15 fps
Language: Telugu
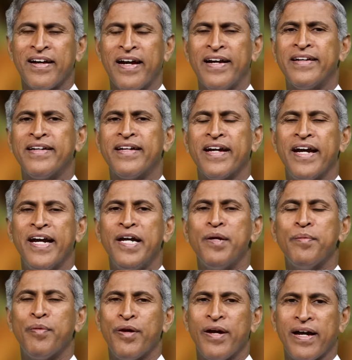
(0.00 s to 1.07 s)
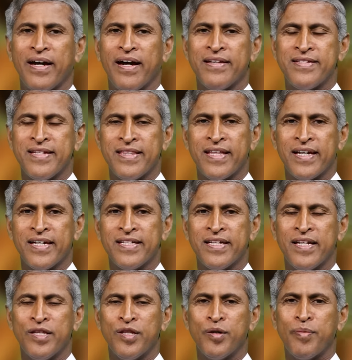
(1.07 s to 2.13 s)
గట్టిగా ఎండిపోయాక
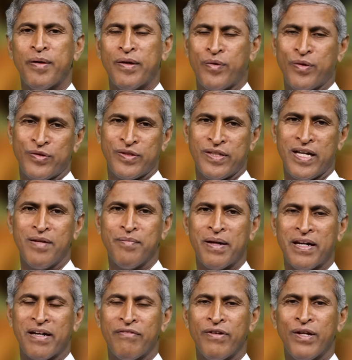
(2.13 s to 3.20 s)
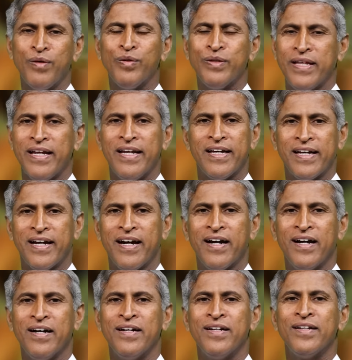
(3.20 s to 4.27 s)
చింతగింజలు ఎందుకు పనికొస్తాయని మనకి విలువ తెలియక
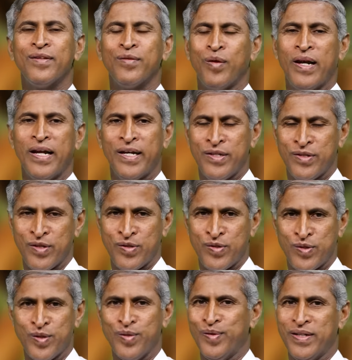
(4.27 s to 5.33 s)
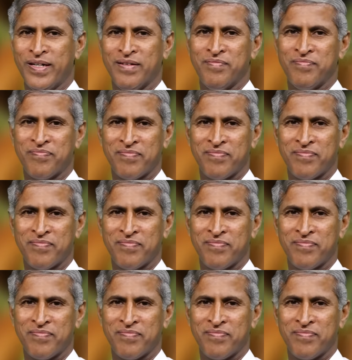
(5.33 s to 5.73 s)
తొలగించేస్తూ ఉంటాం